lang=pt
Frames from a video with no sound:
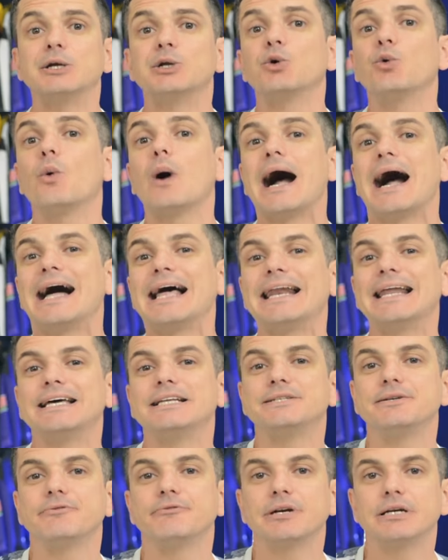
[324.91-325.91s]
no ala
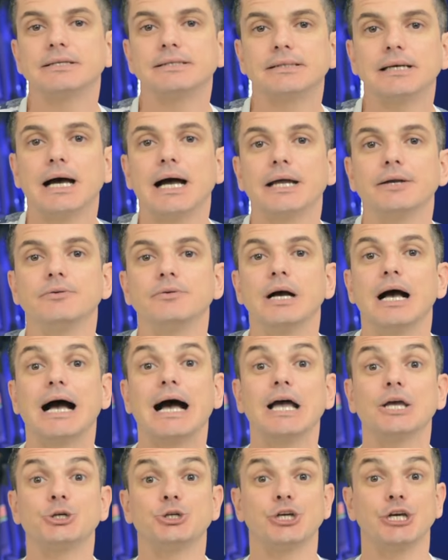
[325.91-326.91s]
adversário,
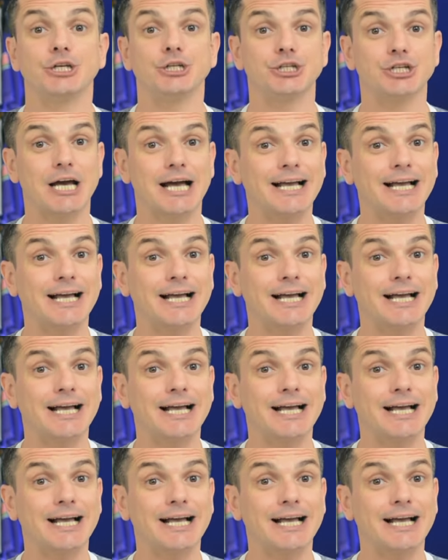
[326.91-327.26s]
a gente